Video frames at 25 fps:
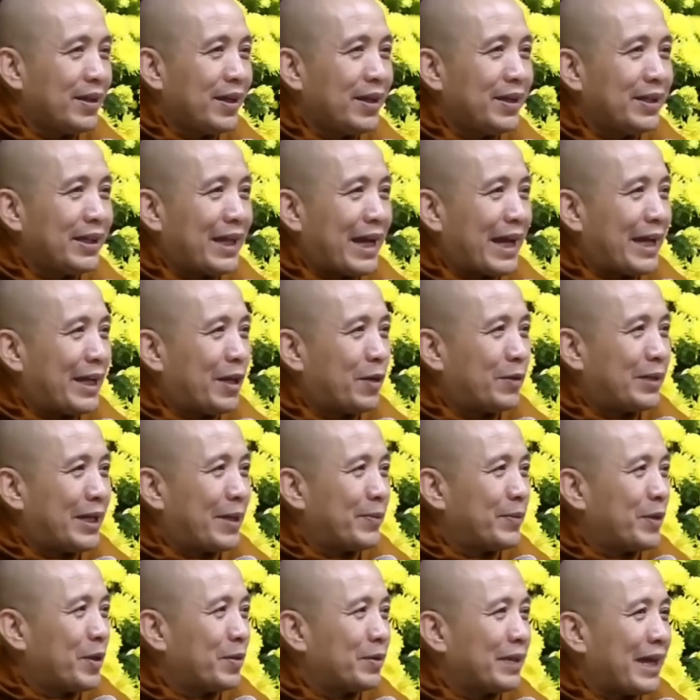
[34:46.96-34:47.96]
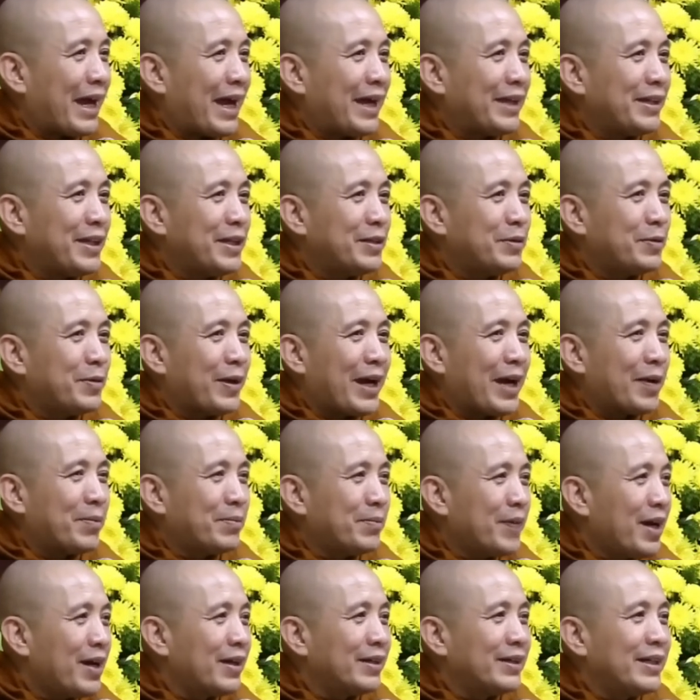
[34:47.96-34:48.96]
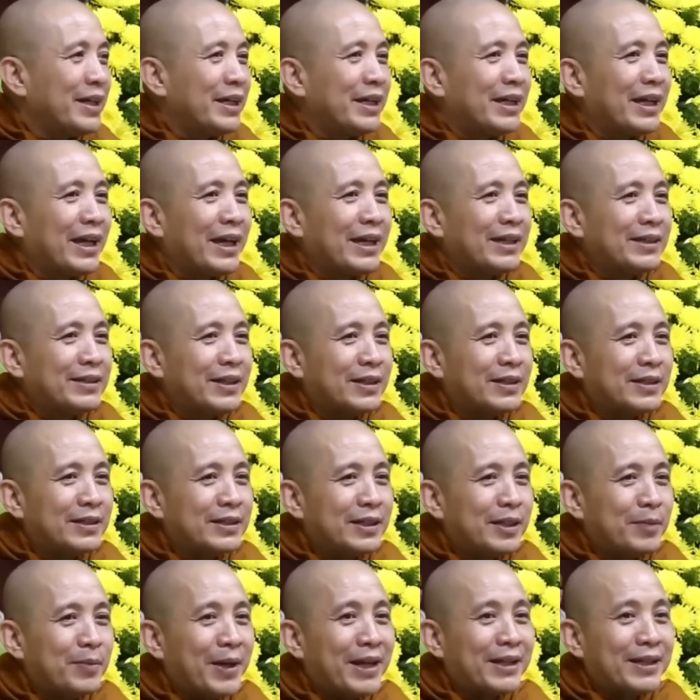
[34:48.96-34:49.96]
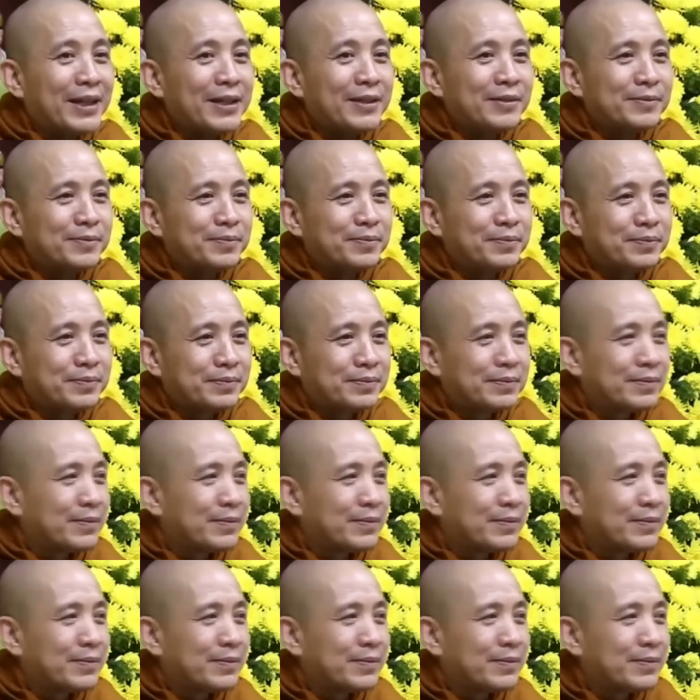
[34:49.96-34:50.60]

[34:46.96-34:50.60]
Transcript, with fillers: cho nên ngày đầu năm đầu tháng dứt khoát bớt đi cái sự à, mê tín